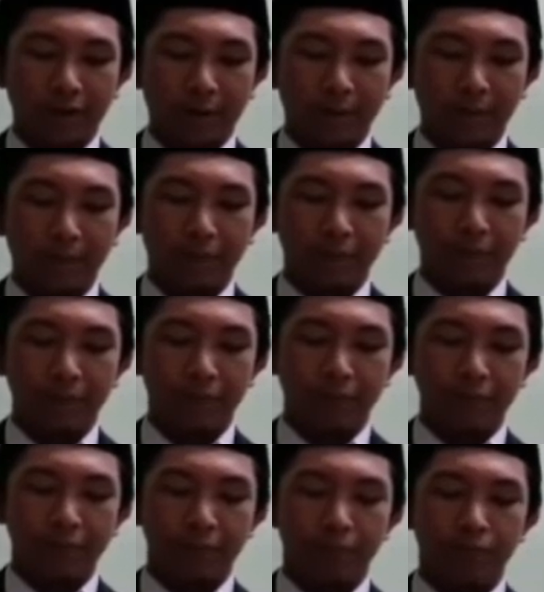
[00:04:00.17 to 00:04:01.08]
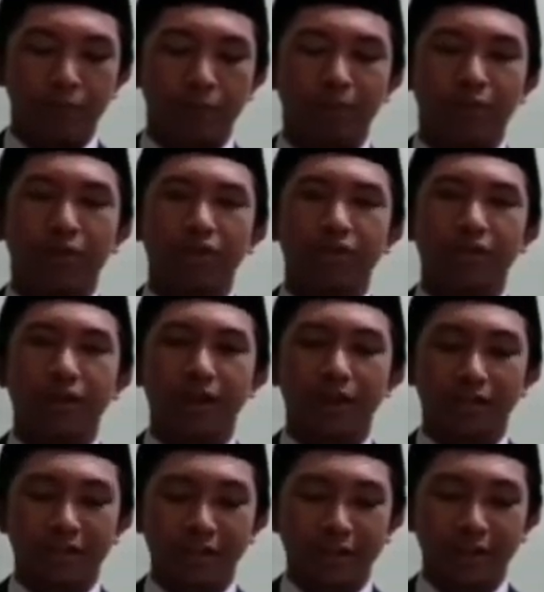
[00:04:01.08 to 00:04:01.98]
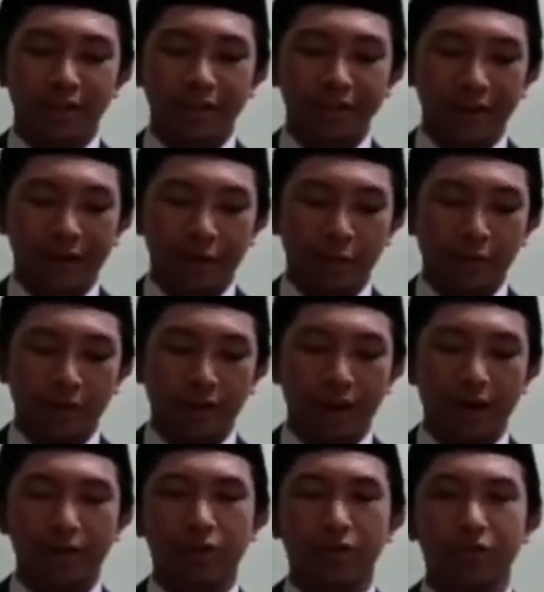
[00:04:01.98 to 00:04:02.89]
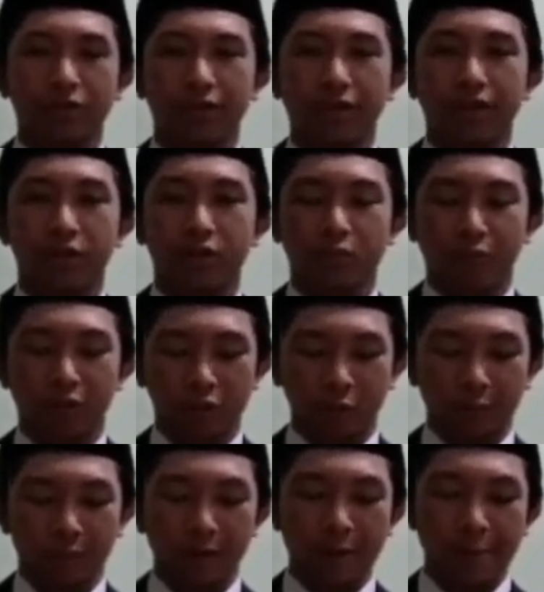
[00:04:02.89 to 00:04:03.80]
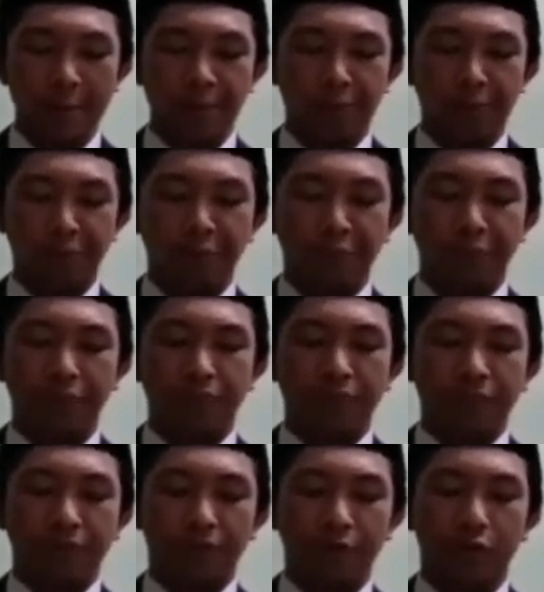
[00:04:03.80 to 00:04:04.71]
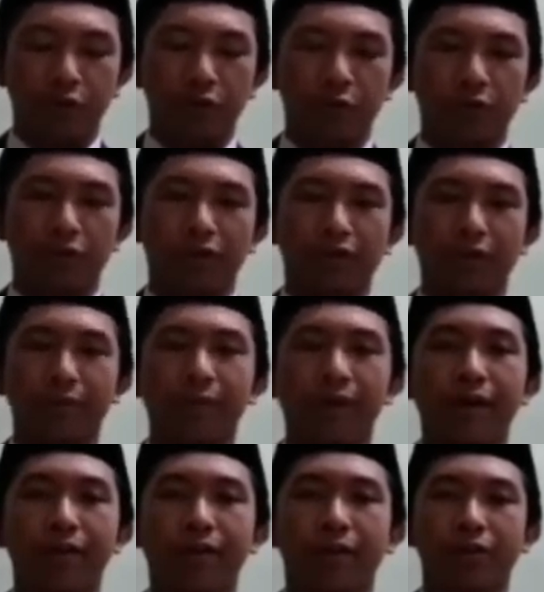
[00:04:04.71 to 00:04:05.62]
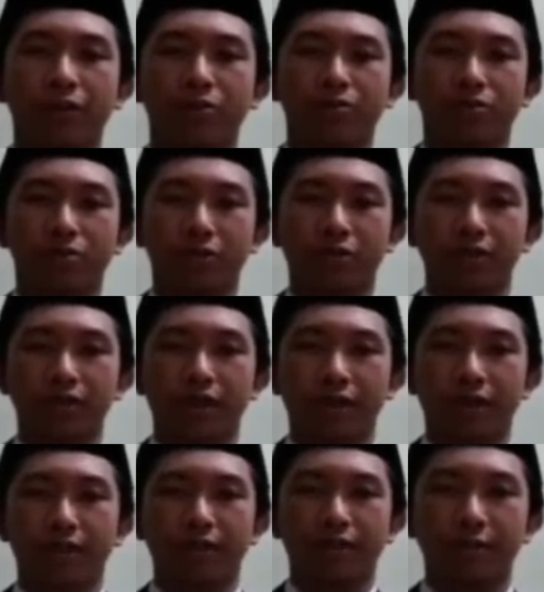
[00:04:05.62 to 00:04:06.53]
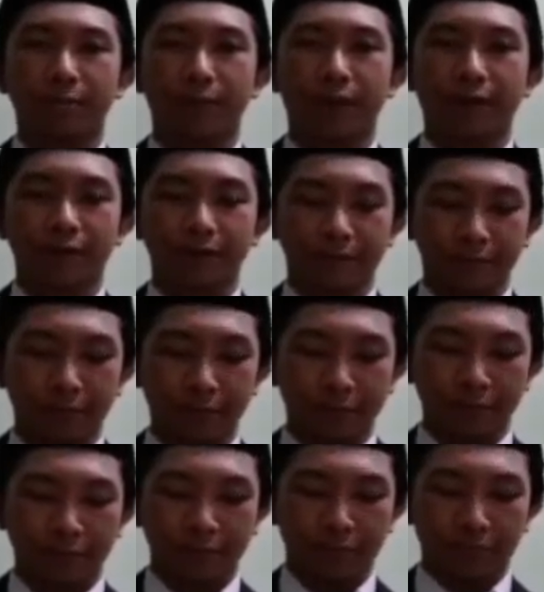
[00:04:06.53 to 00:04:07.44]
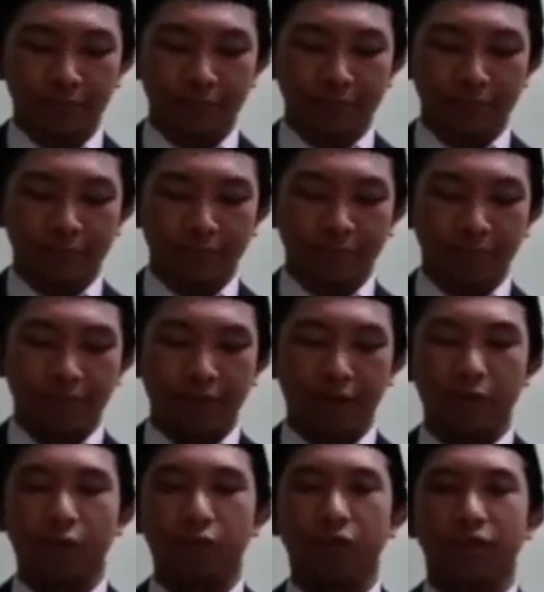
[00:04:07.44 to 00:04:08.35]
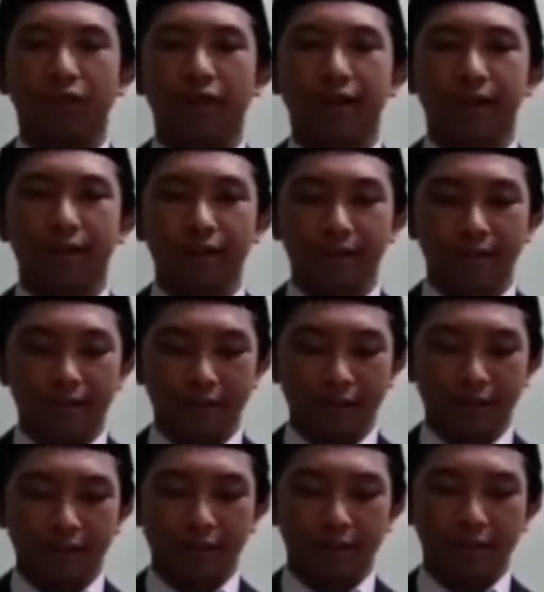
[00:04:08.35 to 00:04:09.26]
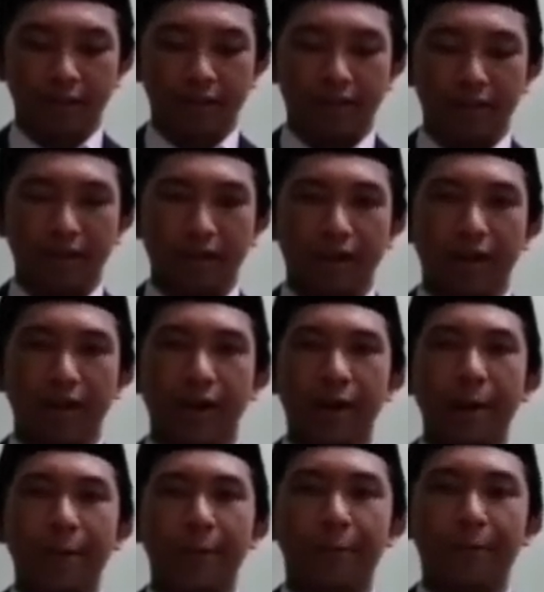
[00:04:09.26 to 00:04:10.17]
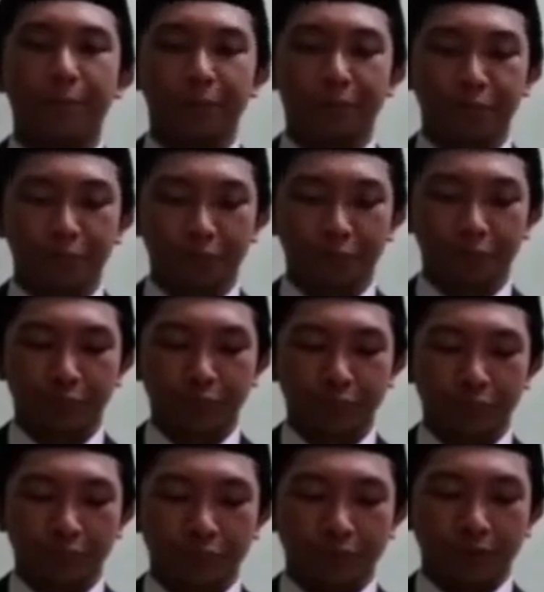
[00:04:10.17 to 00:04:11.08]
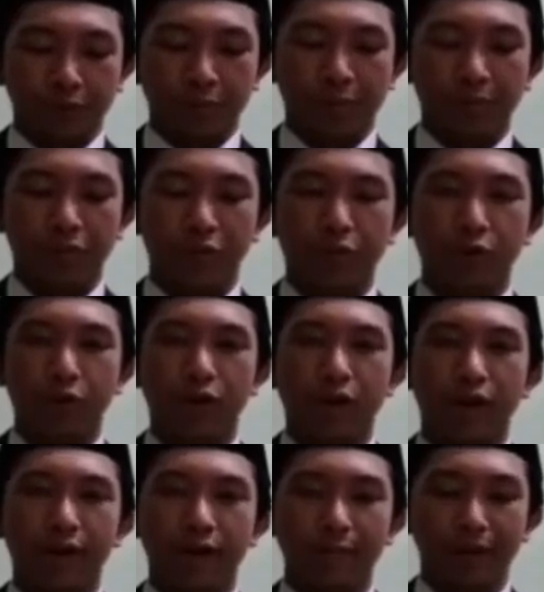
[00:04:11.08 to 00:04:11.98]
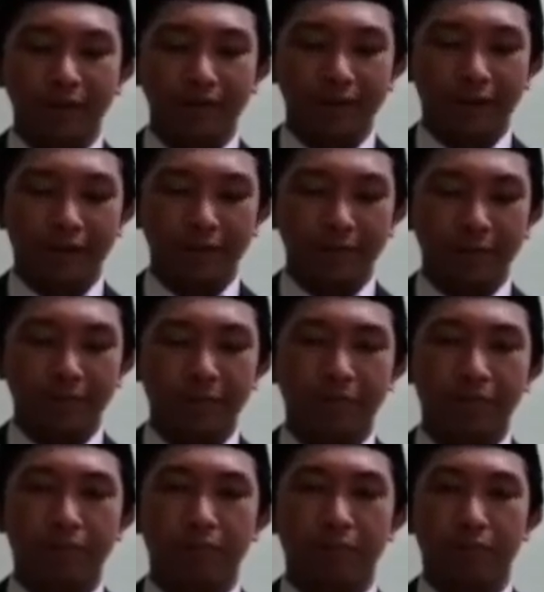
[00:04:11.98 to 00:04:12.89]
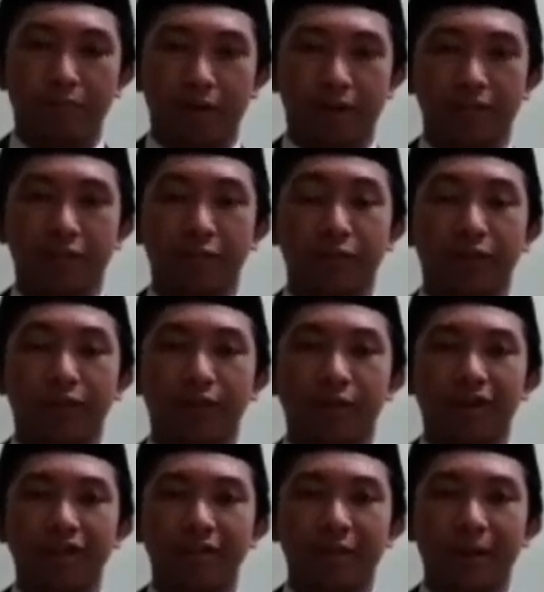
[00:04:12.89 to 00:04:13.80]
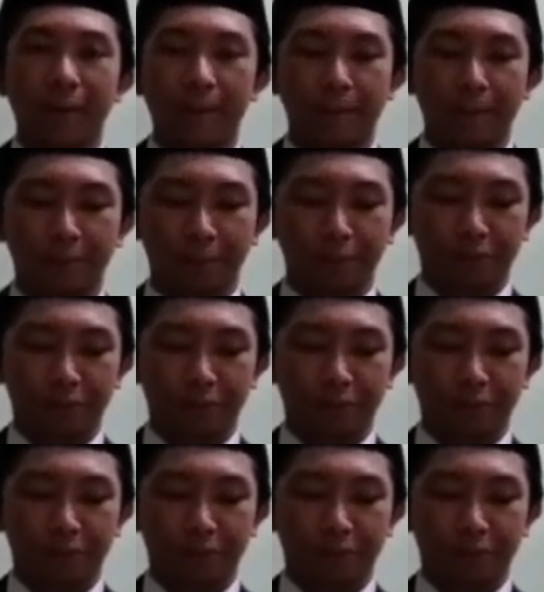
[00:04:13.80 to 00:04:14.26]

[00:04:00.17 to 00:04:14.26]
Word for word: adalah memuaskan rasa ingin tahu atau sekedar coba-coba, ikut-ikutan teman atau solidaritas teman, mengikuti tren dan ingin terlihat gaya, menunjukkan kehebatan, merasa sudah dewasa.